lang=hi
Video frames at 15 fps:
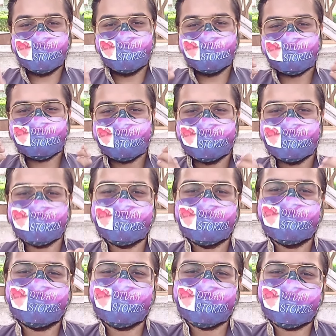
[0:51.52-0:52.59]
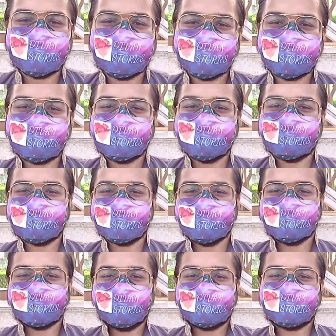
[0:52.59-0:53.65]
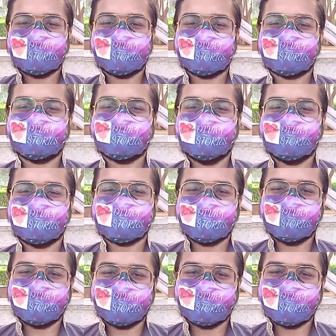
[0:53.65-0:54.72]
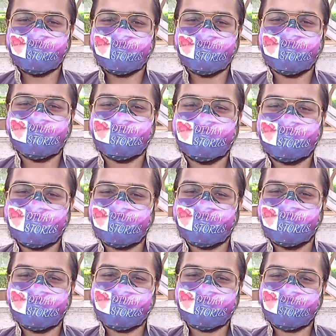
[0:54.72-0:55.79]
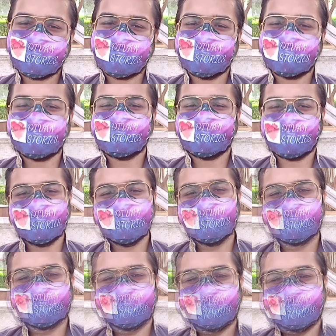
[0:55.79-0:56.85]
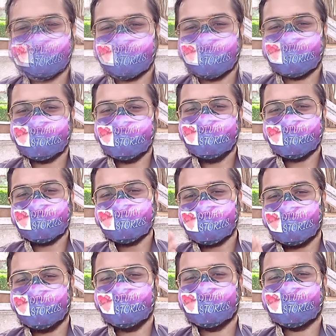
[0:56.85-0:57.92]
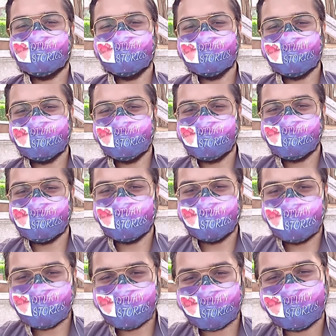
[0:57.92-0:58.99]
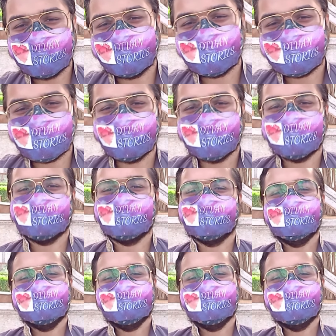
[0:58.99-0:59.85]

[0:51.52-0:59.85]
तू जब भी प्यार से कुछ लफ्ज़ कहे दिल मेरा खुशी से झूम उठता है तू जो मेरा हाथ थाम कर अपने हाथों में रखे मुझे तुझ